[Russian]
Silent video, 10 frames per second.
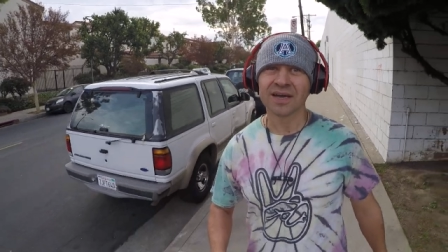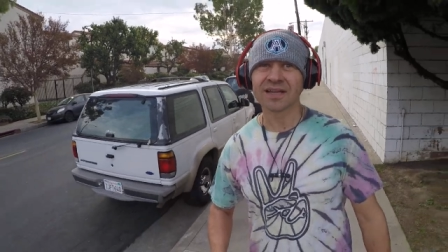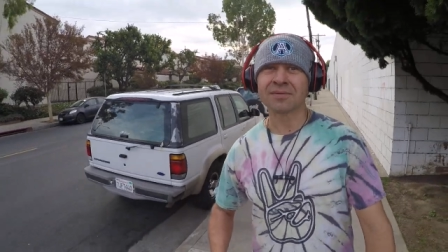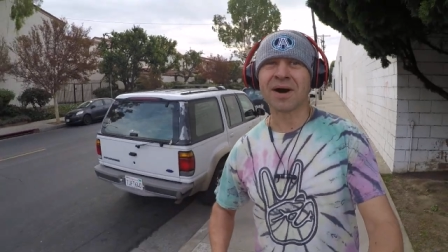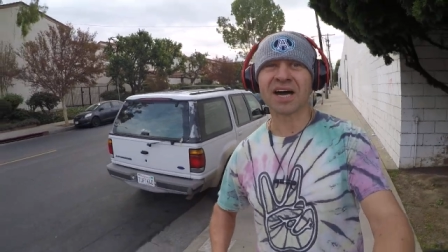
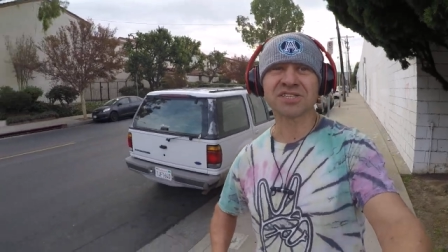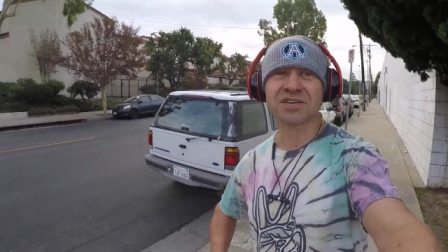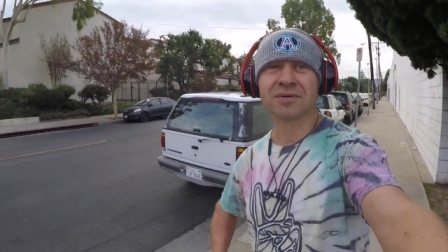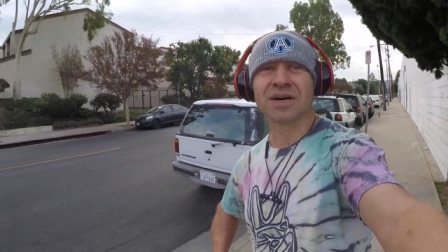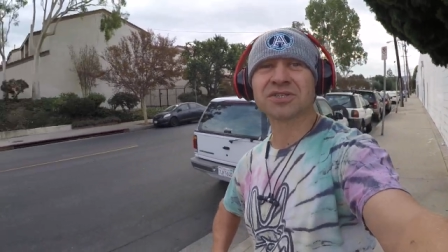Это
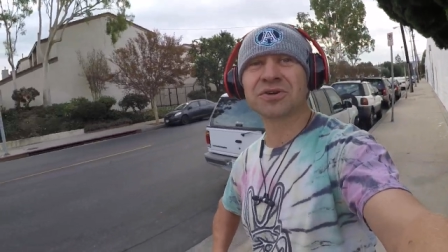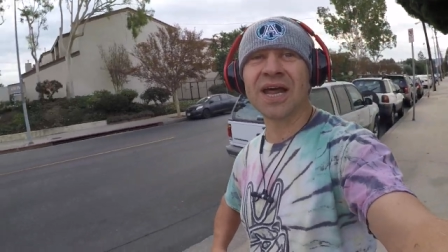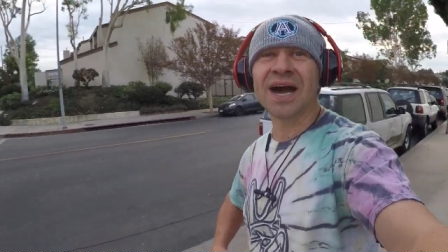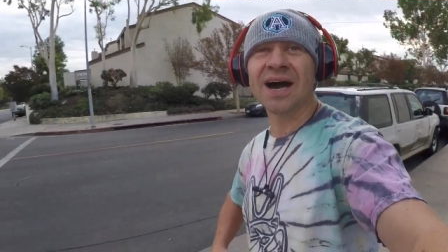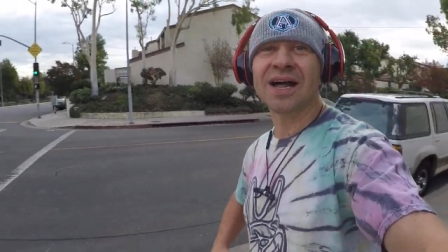Машенька.
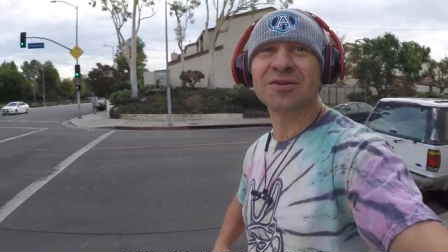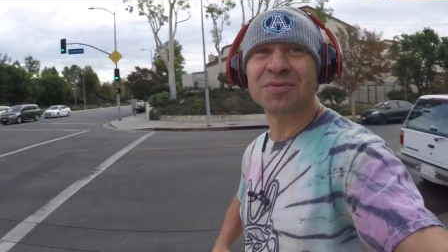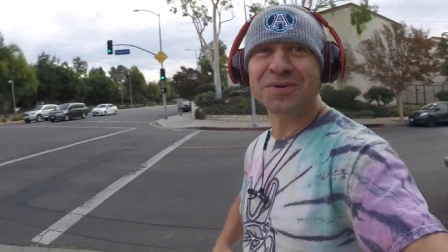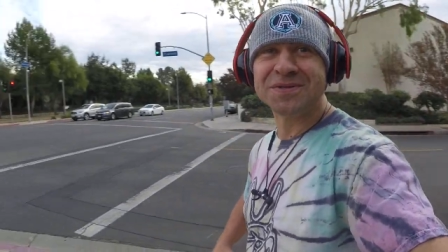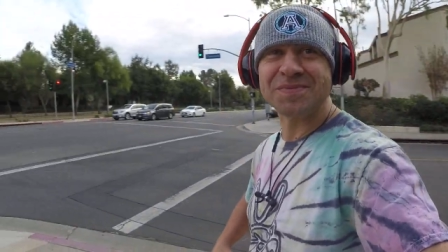Машуля,
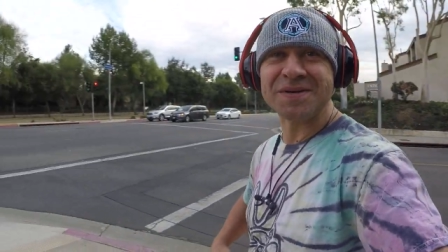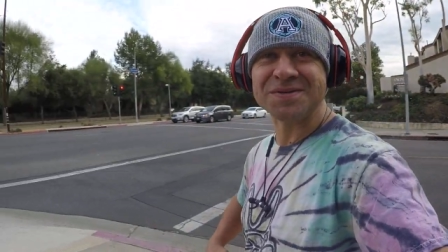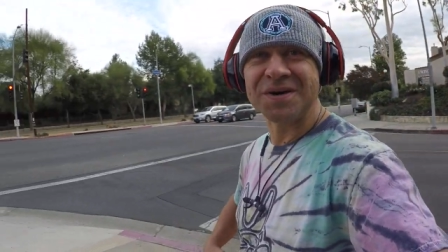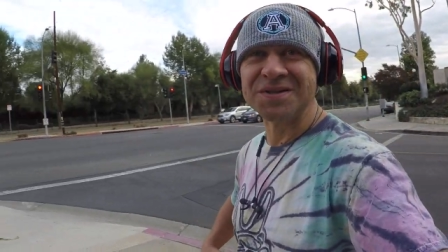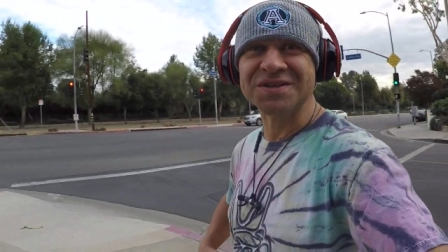люблю тебя,
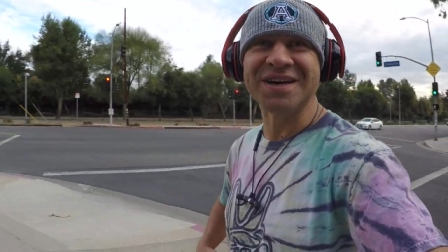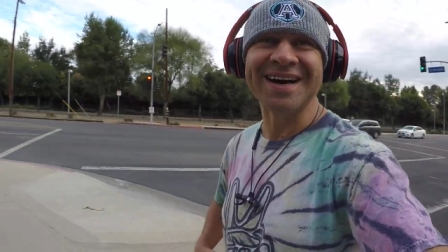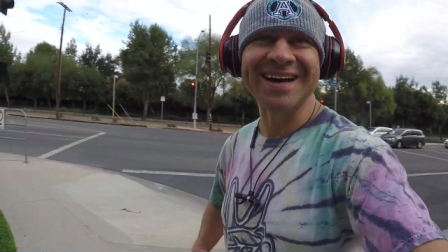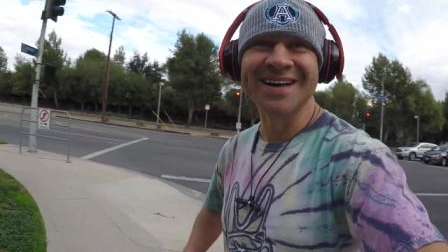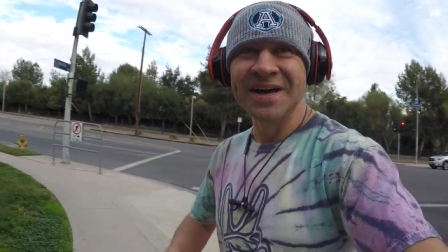
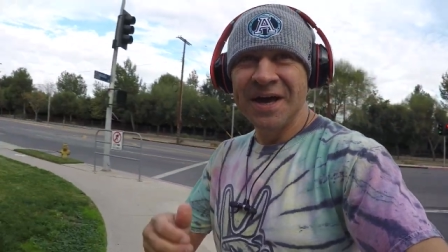солнышко.